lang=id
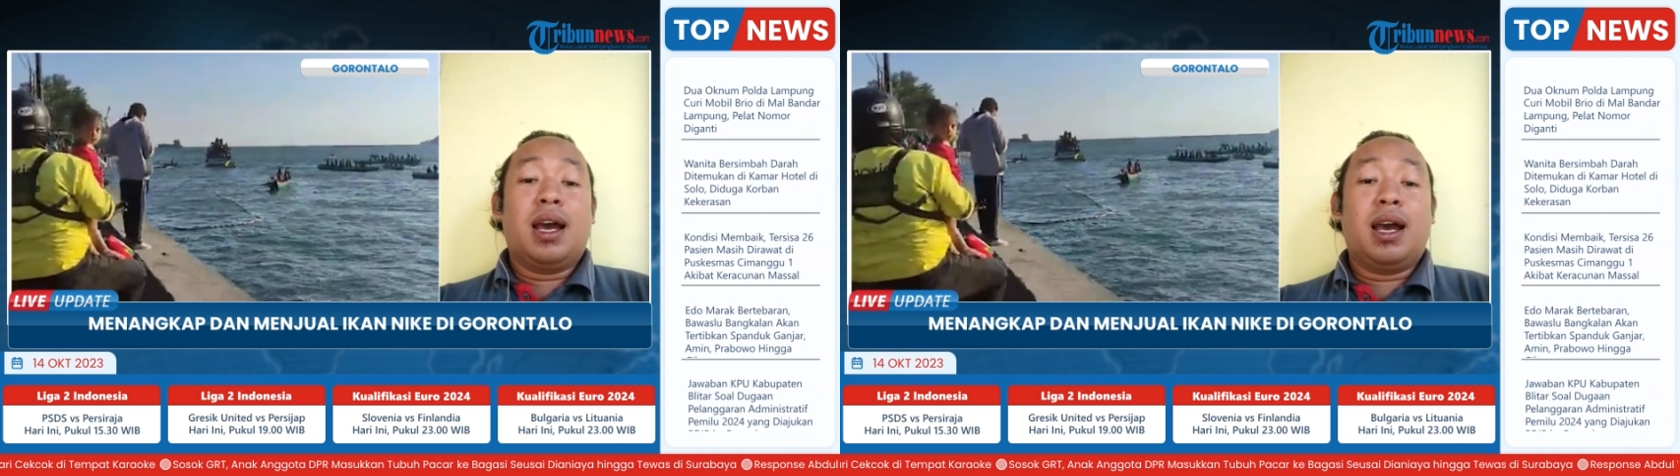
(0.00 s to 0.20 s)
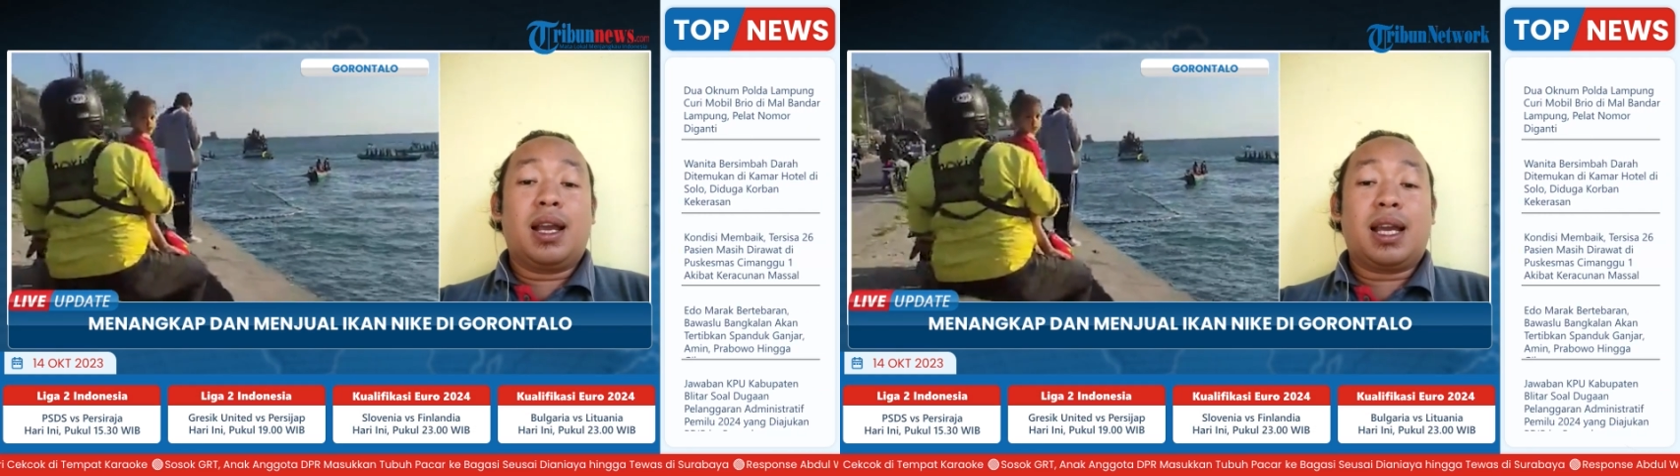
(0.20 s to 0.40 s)

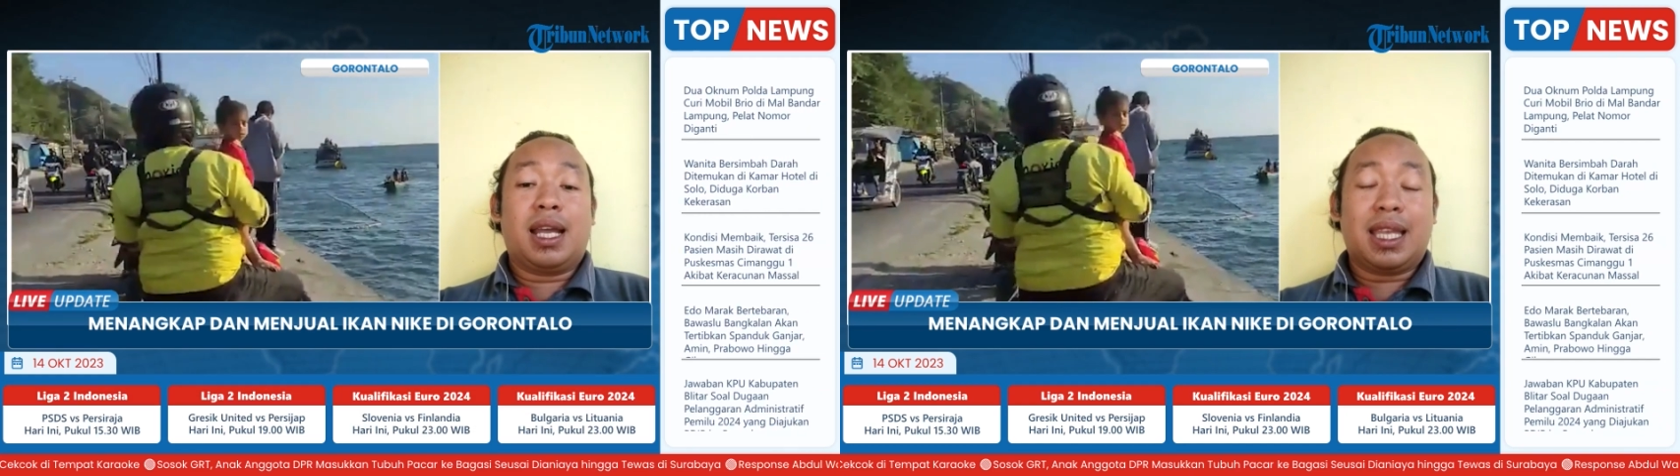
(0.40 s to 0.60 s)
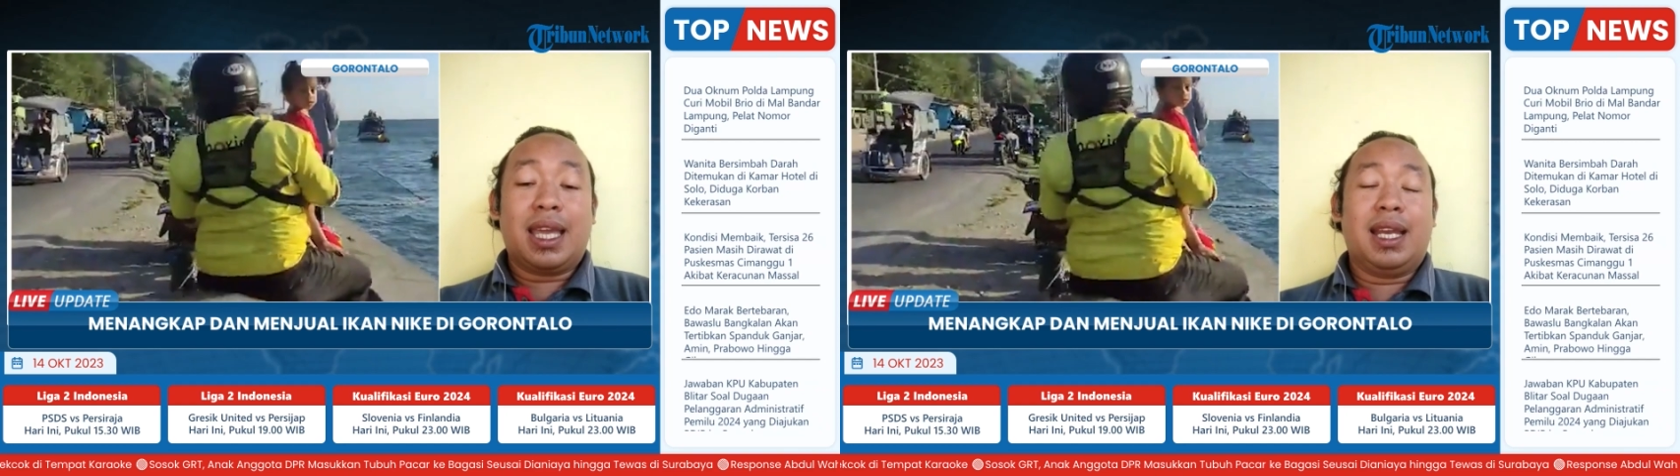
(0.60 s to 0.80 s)
E,
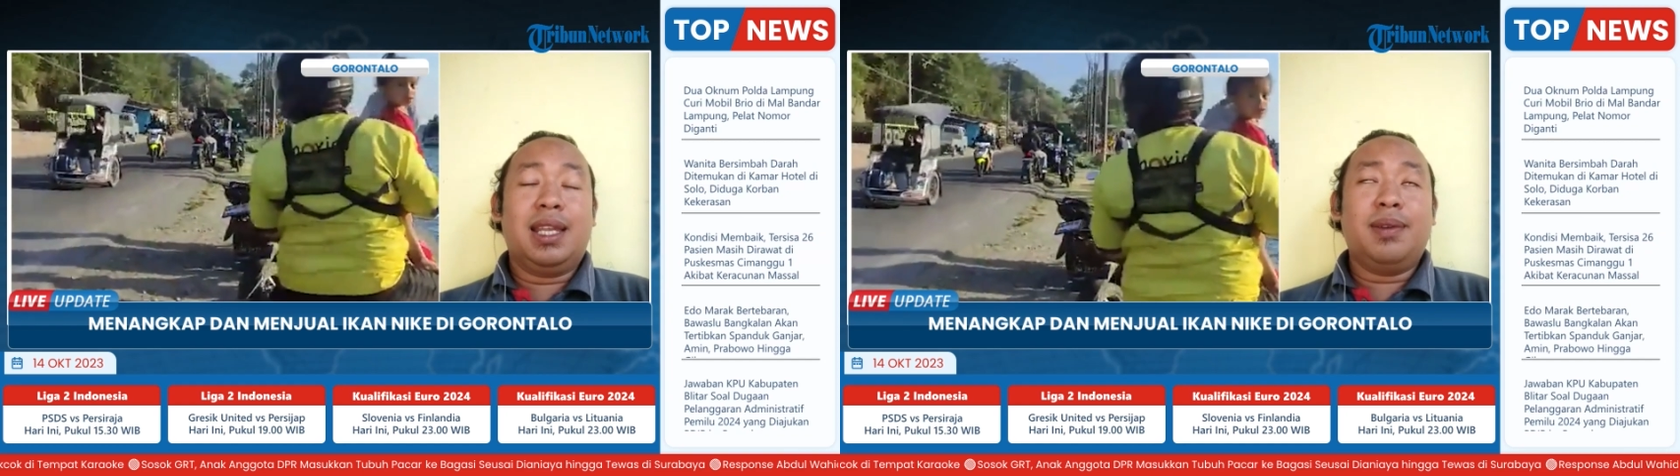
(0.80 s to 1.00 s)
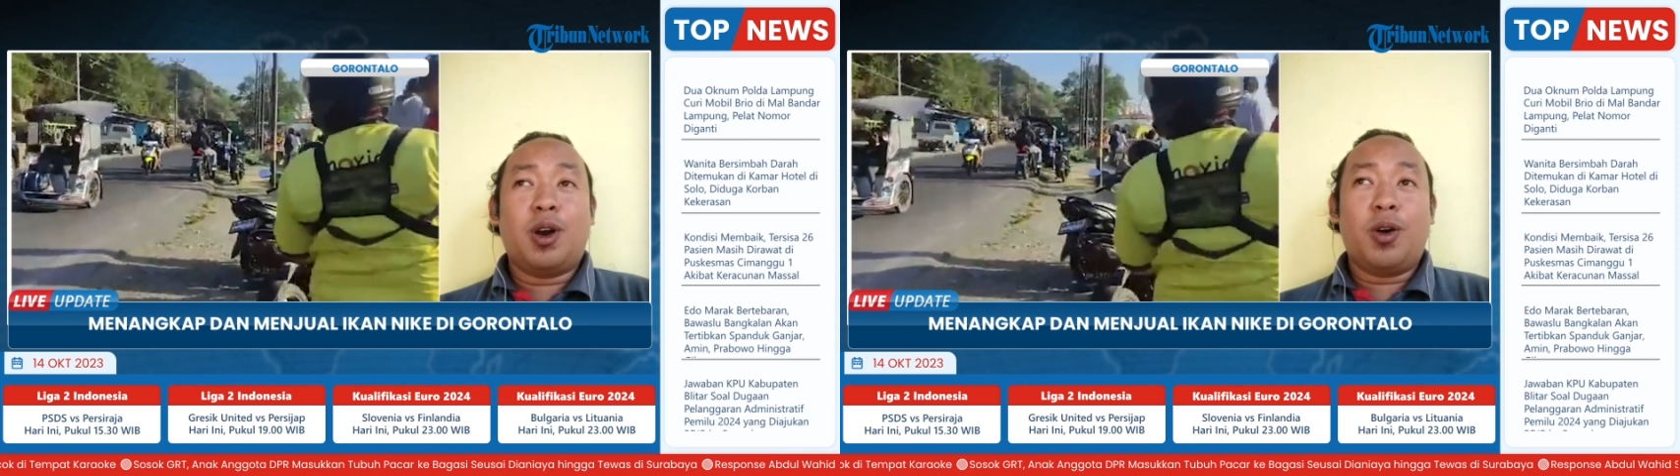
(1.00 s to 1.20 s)
kata
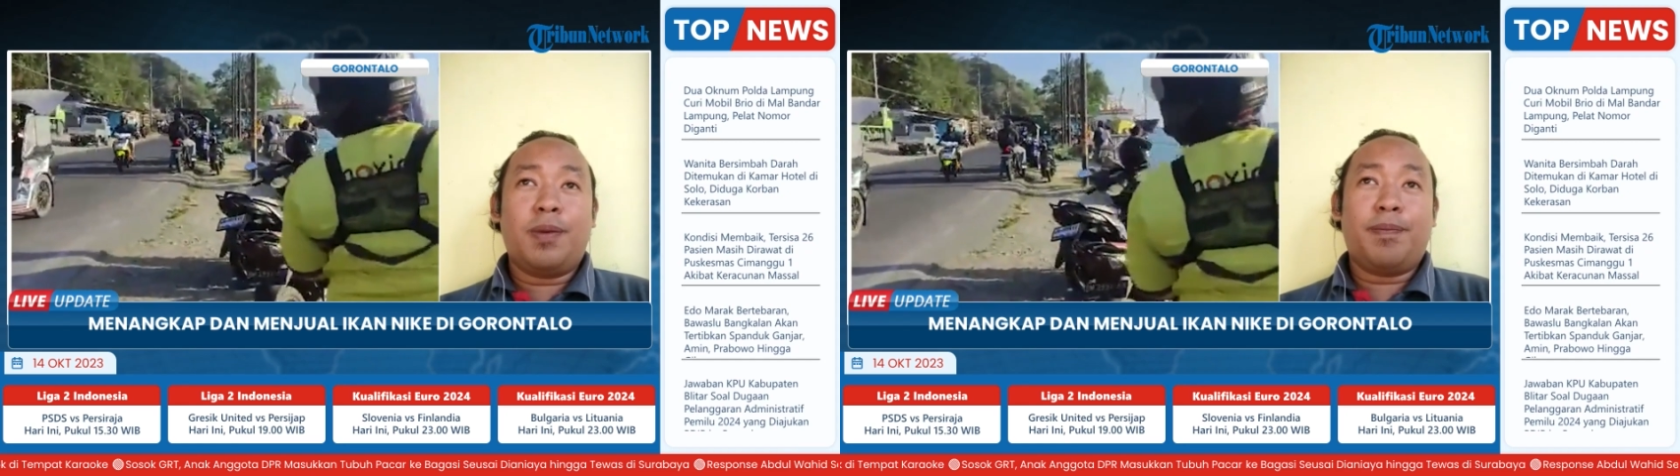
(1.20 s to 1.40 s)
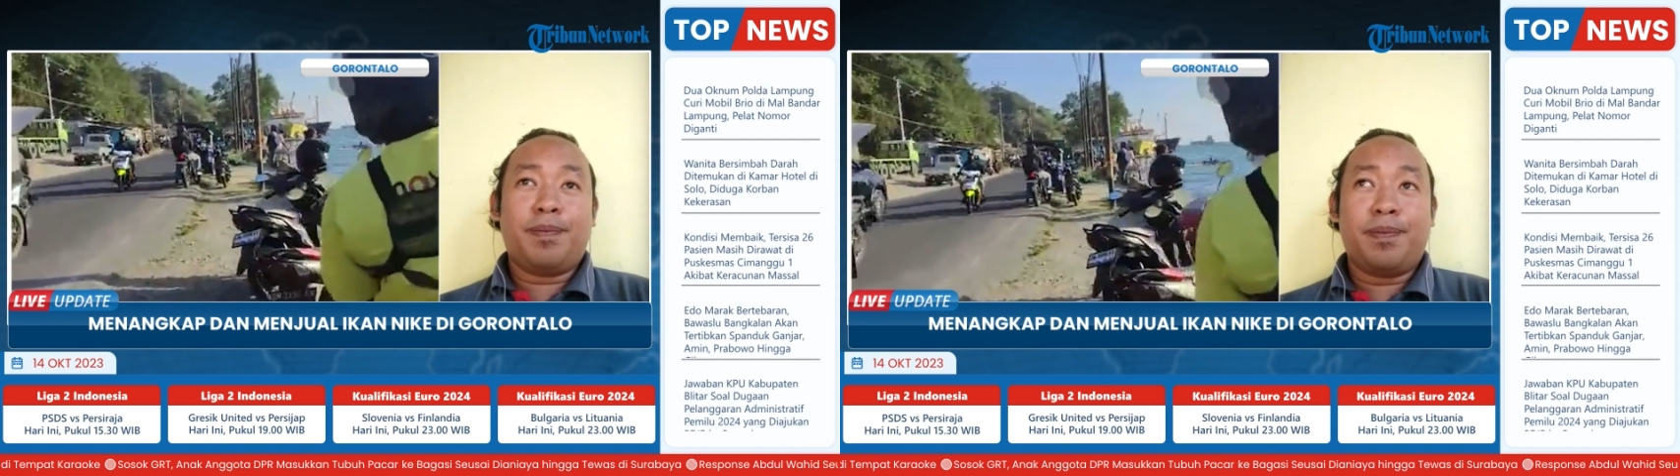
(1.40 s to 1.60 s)
Yani bahwa